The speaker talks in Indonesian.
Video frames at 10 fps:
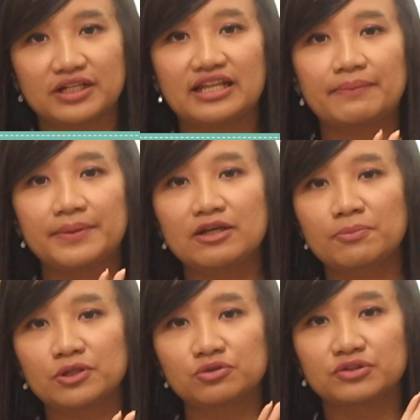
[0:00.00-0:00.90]
Nah tapi
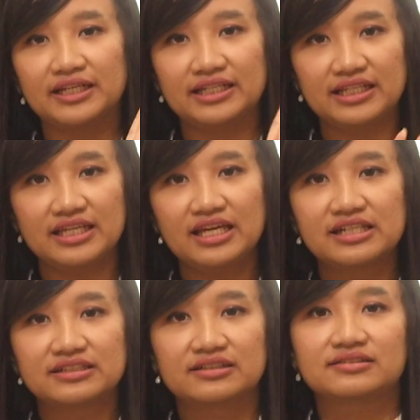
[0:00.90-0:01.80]
obat kutu yang ini
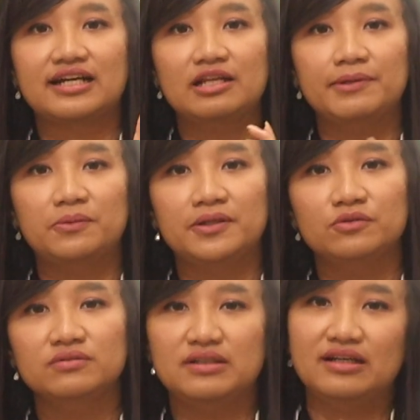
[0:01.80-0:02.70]
sekali minum
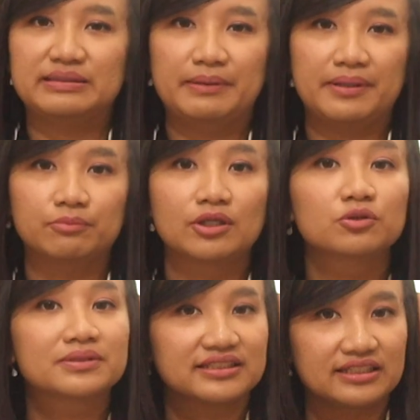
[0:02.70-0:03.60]
itu 3 sampai 4 bulan
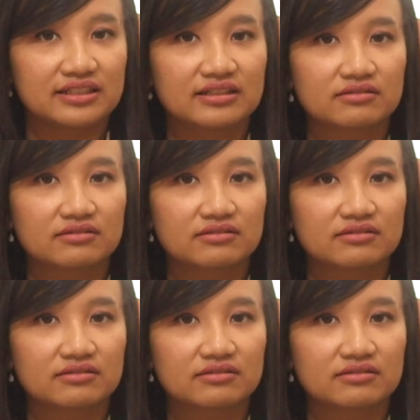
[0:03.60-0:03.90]
tuh bersih.